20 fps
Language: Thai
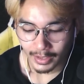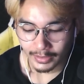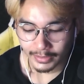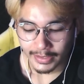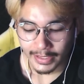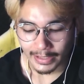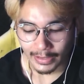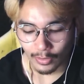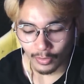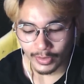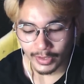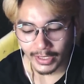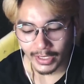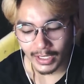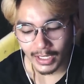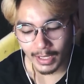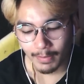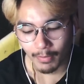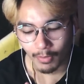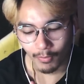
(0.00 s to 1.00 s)
เด็กคนนี้ก็
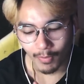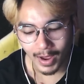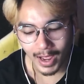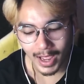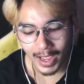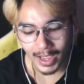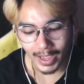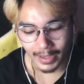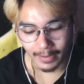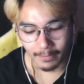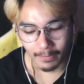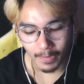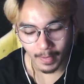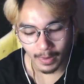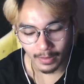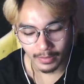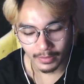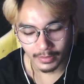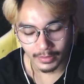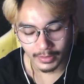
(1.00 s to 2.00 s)
เลยบอกว่า
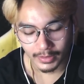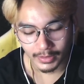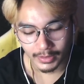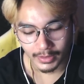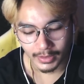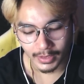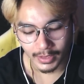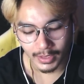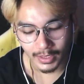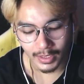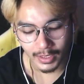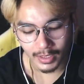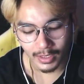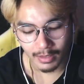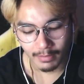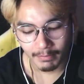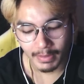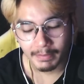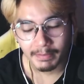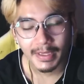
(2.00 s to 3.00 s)
เออ
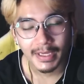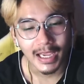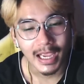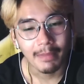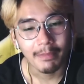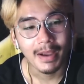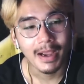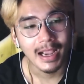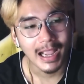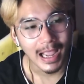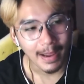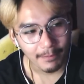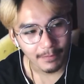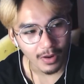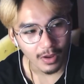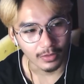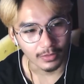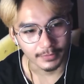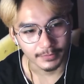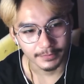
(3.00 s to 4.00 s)
ไม่มีใครบังคับห
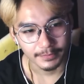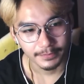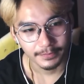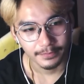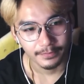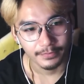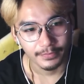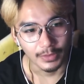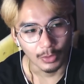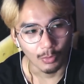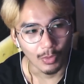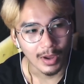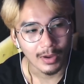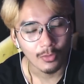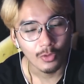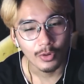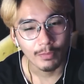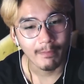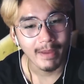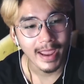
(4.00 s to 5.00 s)
รอกแต่ว่า
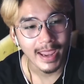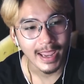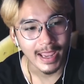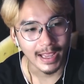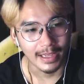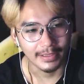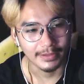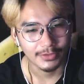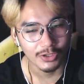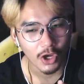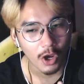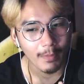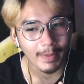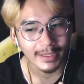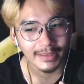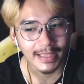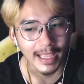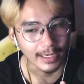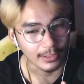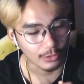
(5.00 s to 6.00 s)
คุณแม่ชอบให้
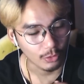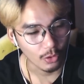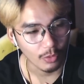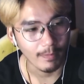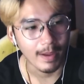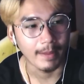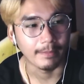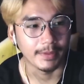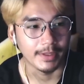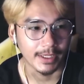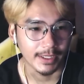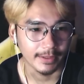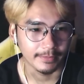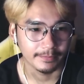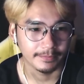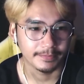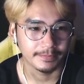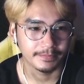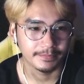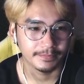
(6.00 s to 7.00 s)
แต่งตัวแบบนี้
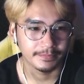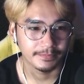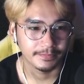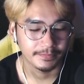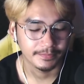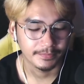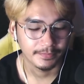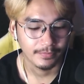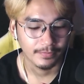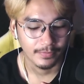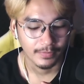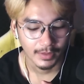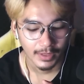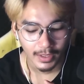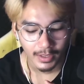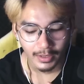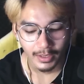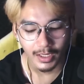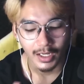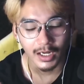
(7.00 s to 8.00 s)

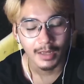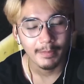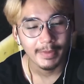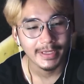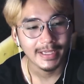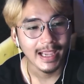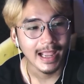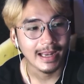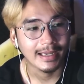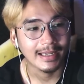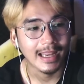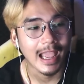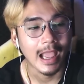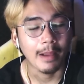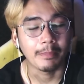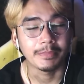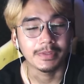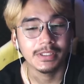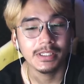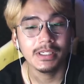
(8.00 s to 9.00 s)
ก็เลยมีการถา
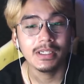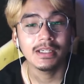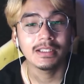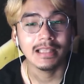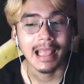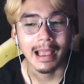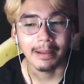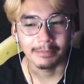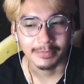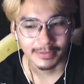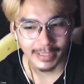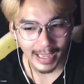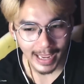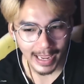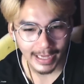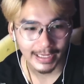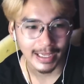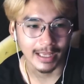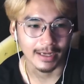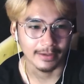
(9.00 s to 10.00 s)
มชื่อถามแทร
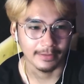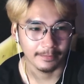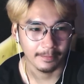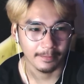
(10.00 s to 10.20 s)
กกัน